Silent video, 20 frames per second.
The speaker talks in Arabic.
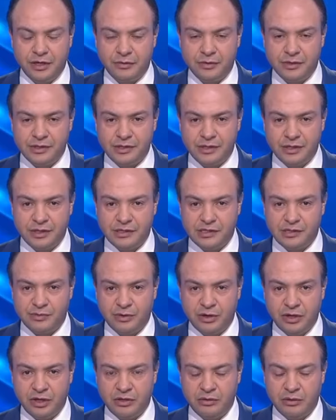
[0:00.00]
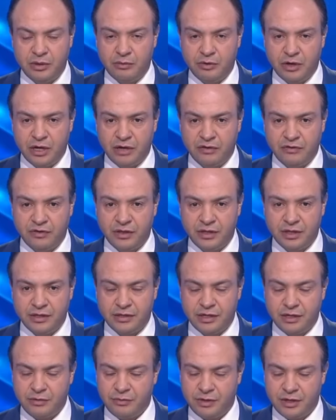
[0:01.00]
غمس الناس باني دمي محافظة
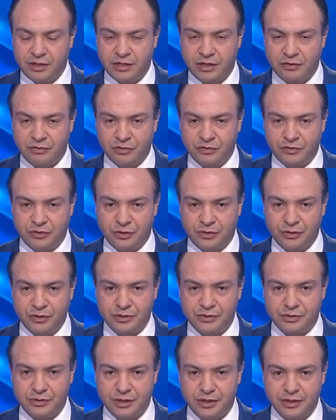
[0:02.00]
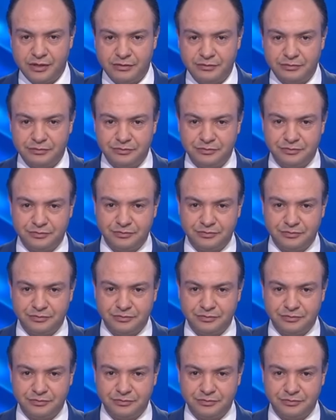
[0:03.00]
تنمير تافد فورنا سوداء